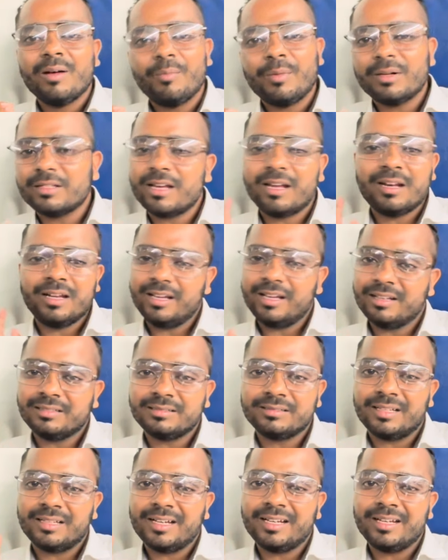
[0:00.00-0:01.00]
मज़ा नहीं
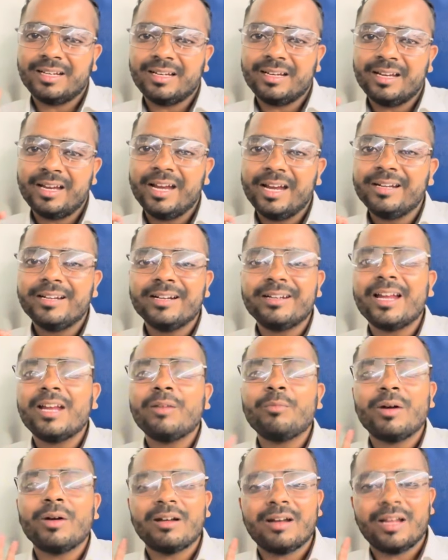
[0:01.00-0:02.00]
आता है
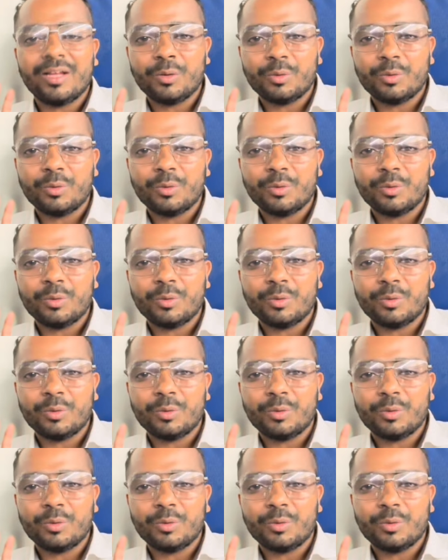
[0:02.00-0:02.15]
इंटरटेनमेंट नहीं